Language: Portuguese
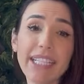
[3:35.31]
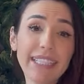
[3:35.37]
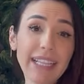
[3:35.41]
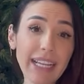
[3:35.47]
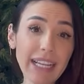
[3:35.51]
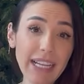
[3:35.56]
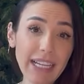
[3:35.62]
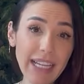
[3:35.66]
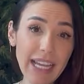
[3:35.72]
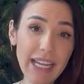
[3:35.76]
E
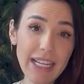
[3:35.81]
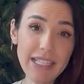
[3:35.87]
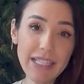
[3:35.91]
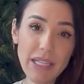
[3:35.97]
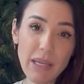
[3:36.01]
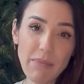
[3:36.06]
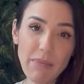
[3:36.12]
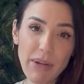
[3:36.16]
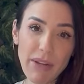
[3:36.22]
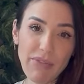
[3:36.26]
tem aqueles
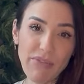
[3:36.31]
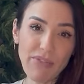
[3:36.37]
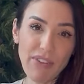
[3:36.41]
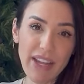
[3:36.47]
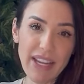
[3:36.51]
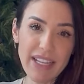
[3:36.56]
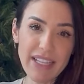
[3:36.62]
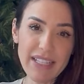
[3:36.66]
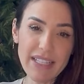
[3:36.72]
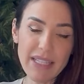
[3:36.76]
que
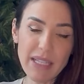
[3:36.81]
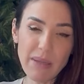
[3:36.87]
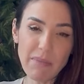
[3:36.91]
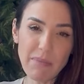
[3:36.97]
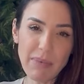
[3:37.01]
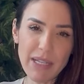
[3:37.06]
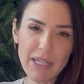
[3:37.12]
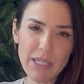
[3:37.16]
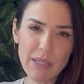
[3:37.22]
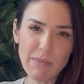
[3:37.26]
preferem
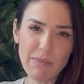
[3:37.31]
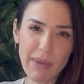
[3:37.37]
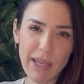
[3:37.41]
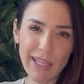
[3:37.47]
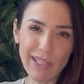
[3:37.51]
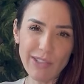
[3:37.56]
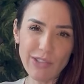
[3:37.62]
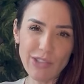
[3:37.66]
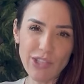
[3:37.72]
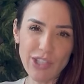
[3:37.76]

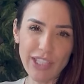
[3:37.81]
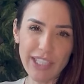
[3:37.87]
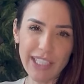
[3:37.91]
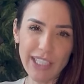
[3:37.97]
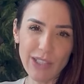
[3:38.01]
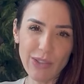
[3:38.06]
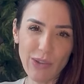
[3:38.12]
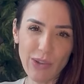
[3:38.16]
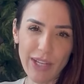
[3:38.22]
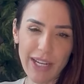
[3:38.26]
simplesmente
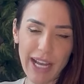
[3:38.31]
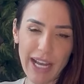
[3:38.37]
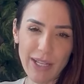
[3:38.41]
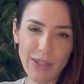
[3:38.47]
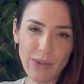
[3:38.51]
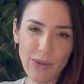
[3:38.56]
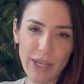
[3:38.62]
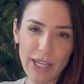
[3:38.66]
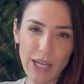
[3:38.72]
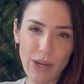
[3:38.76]

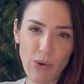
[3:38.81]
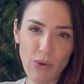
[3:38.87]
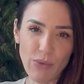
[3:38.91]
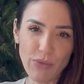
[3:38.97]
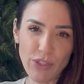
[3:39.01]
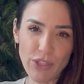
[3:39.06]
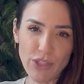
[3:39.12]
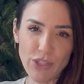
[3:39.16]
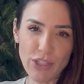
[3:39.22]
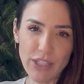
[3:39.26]
ignorar o erro ou
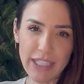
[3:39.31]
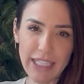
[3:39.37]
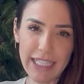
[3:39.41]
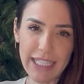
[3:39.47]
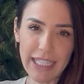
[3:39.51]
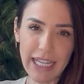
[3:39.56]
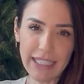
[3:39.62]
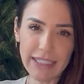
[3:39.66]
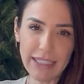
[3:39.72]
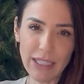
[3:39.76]
fingir que
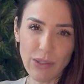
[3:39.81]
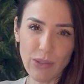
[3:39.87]
nada